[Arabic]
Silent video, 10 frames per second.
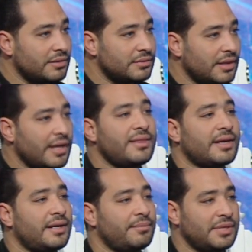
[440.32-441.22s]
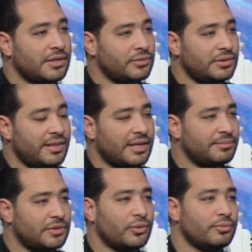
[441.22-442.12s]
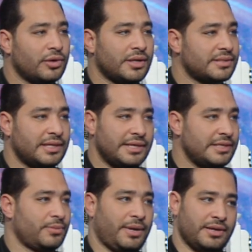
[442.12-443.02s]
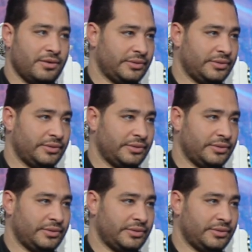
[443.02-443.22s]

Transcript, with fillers: إذا لم يكن إذا لم تكن مخلصة لله سبحانه وتعالى